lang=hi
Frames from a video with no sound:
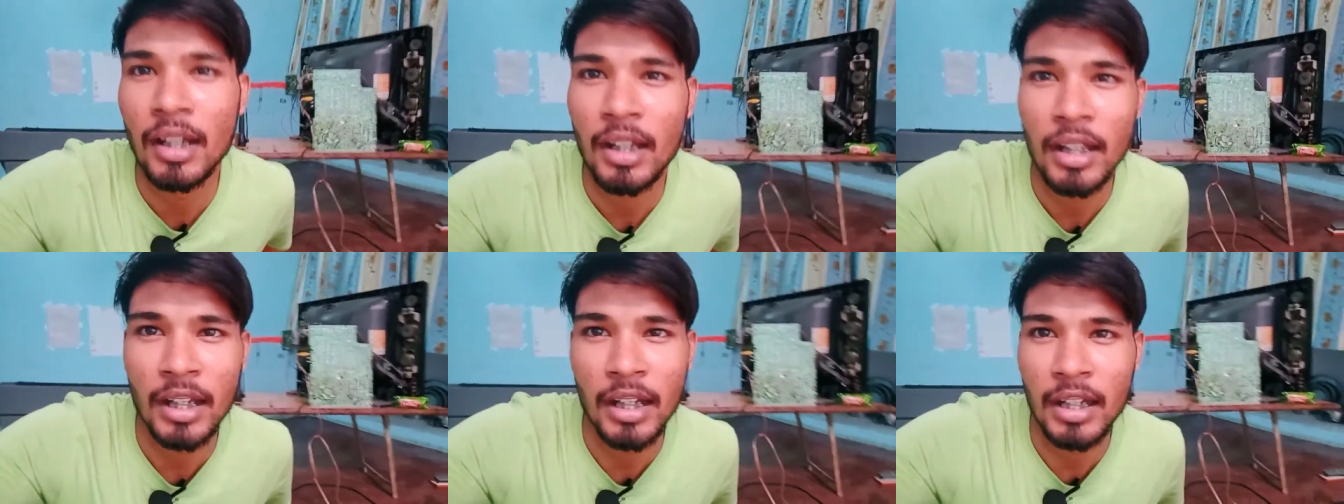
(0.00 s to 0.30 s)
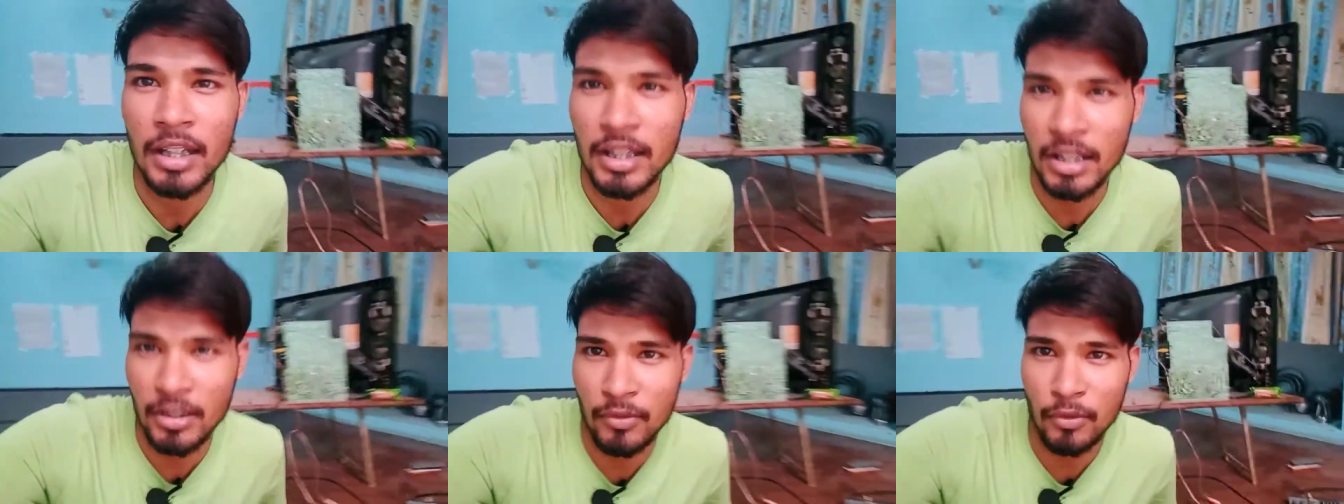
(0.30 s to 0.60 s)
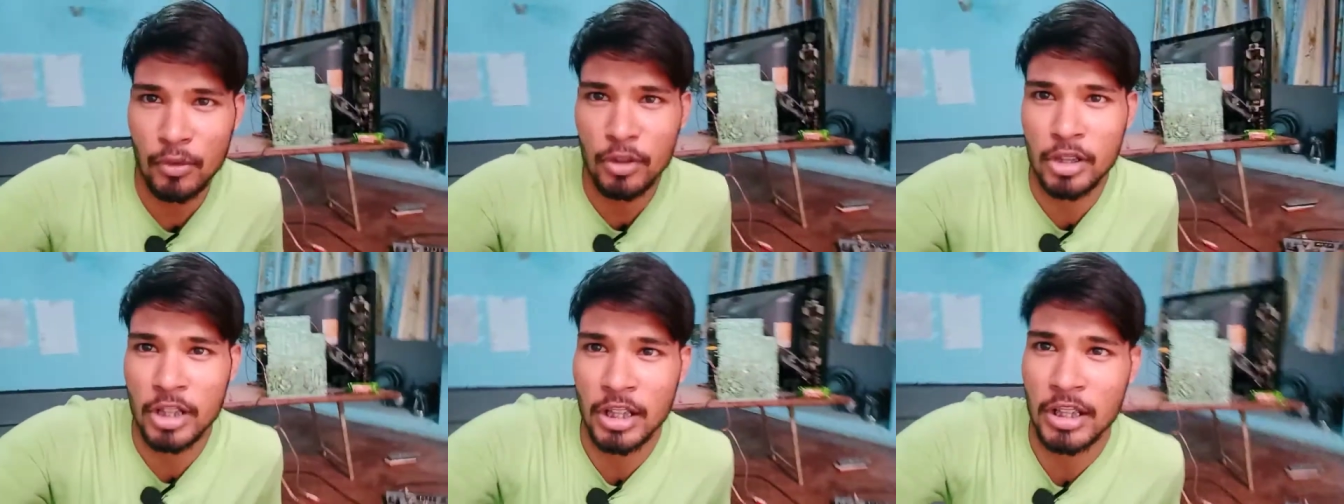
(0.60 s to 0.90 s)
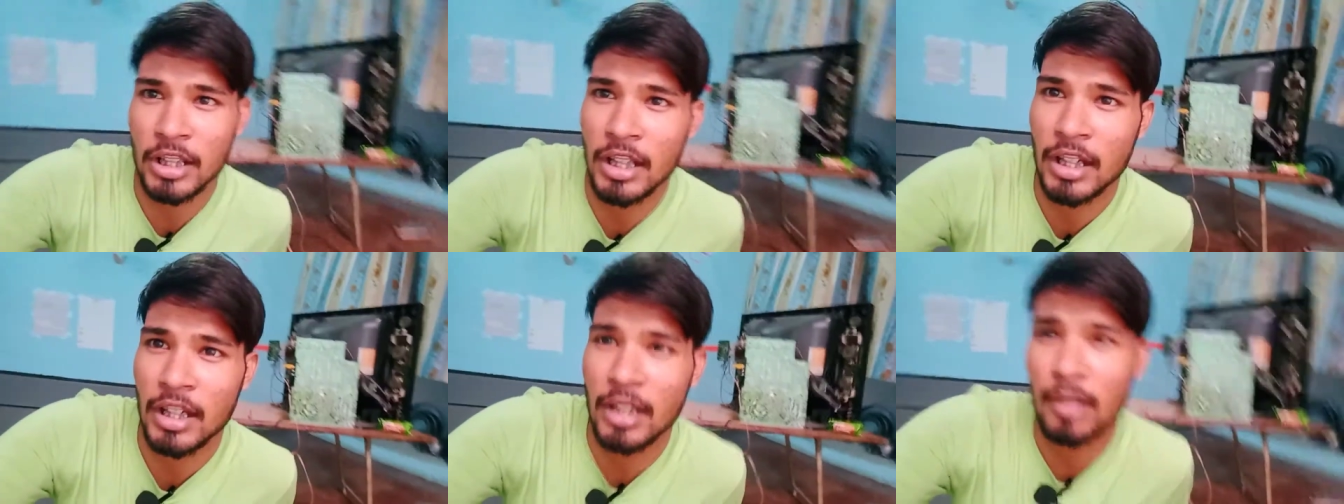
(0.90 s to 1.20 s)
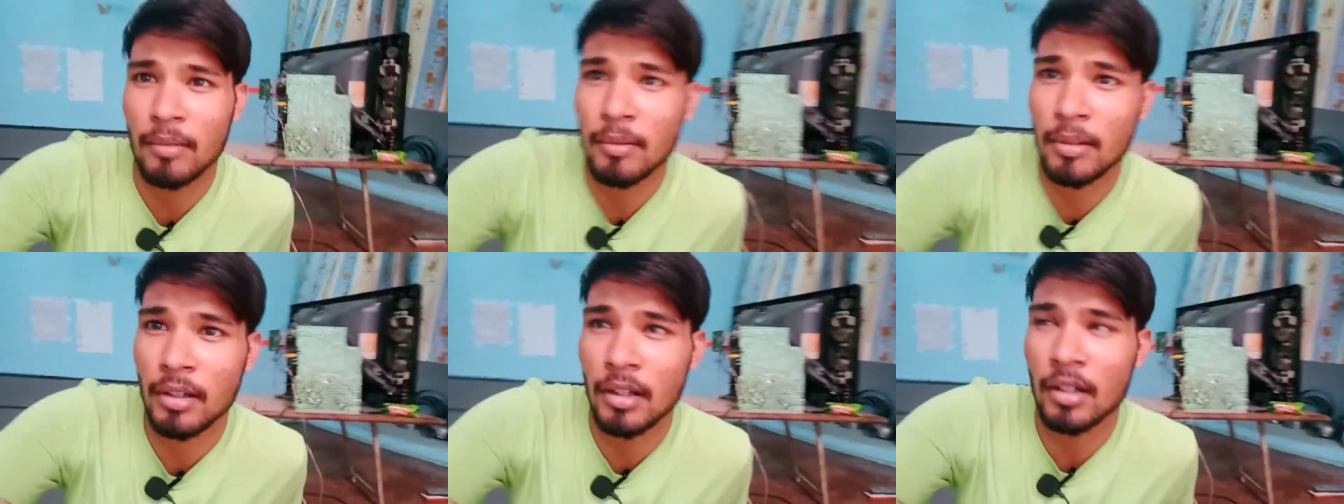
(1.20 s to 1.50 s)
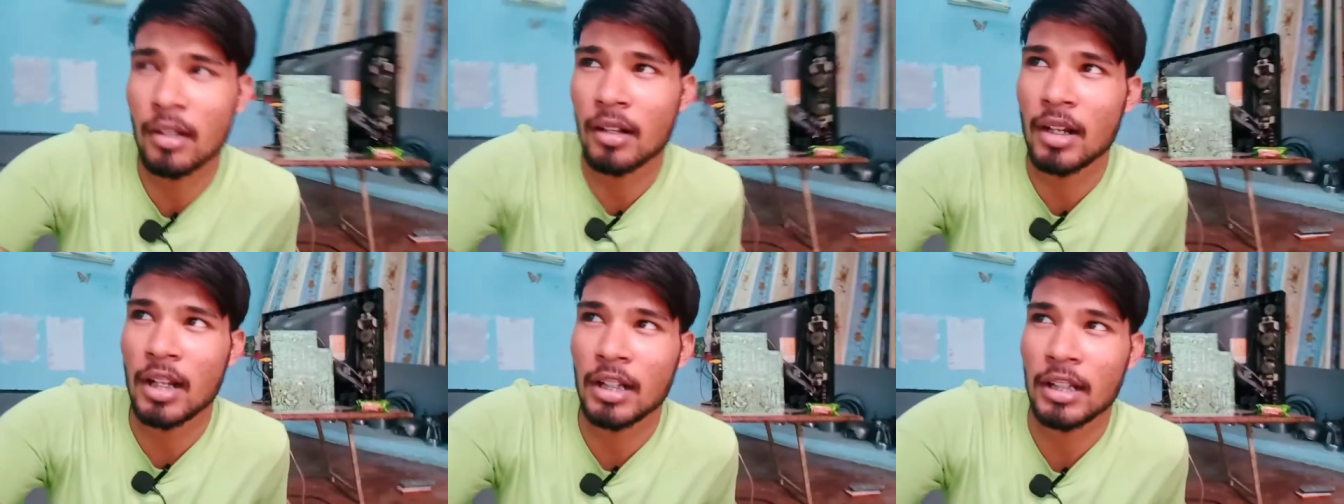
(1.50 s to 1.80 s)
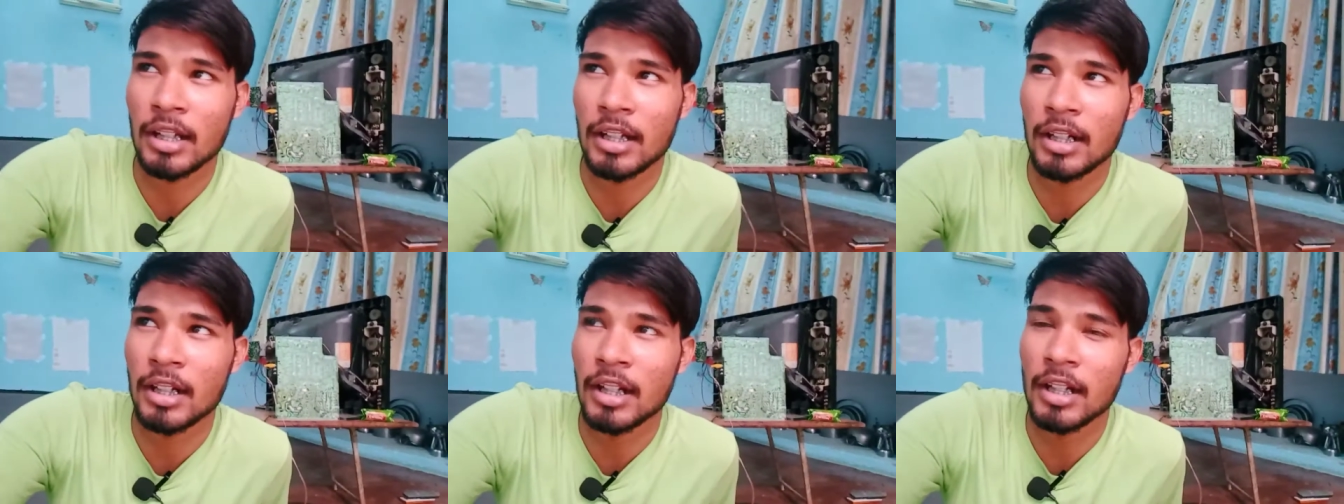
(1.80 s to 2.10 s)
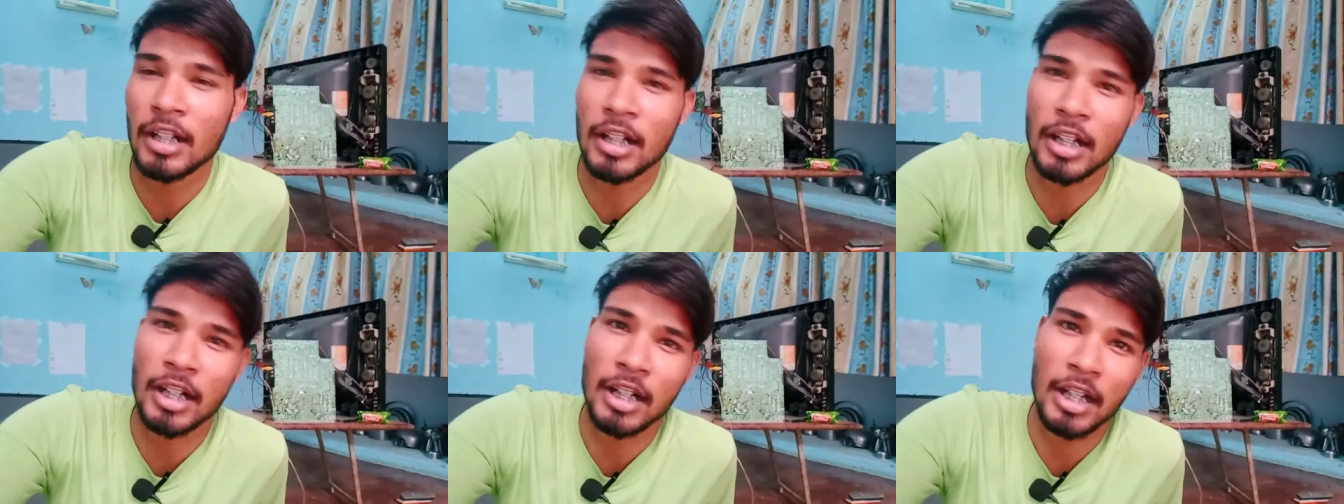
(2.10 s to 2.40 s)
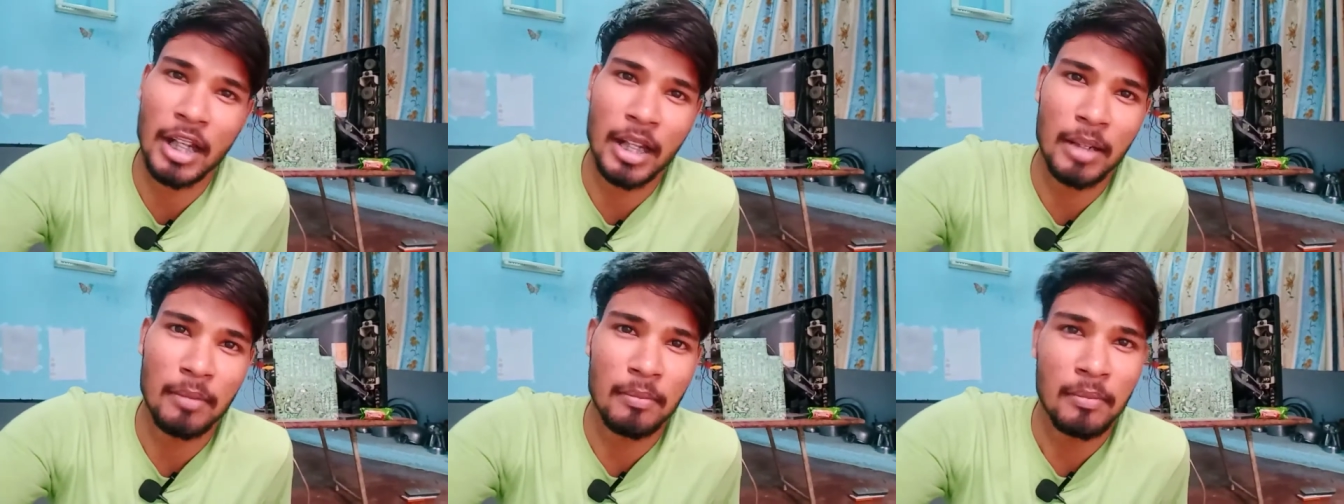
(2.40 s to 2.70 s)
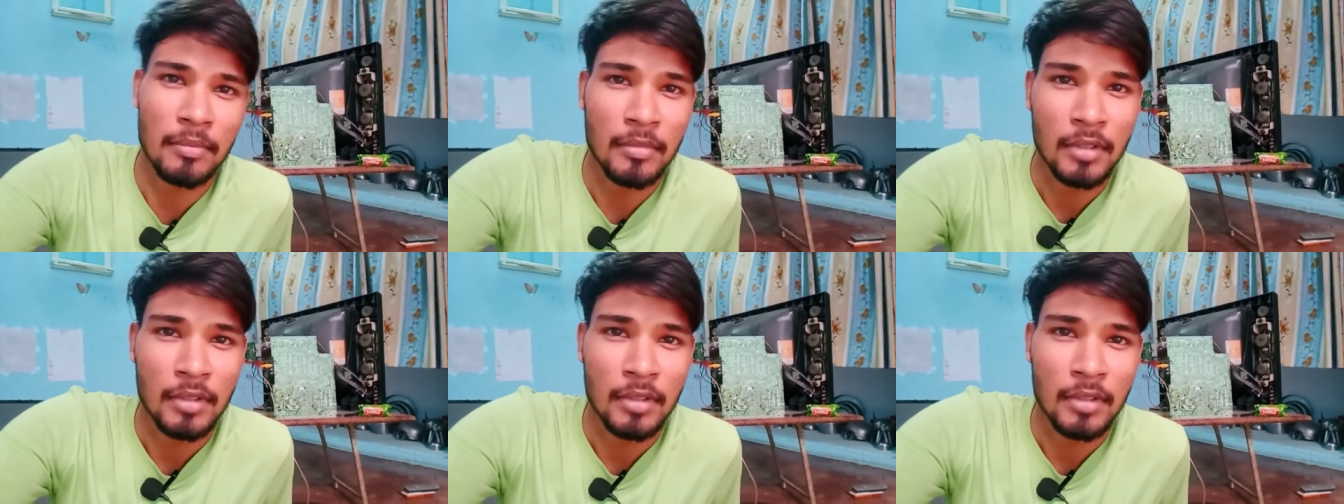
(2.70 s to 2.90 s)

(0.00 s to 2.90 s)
इसलिए ज़्यादा फ़ोन चलता नहीं और रात के डिनर के टाइम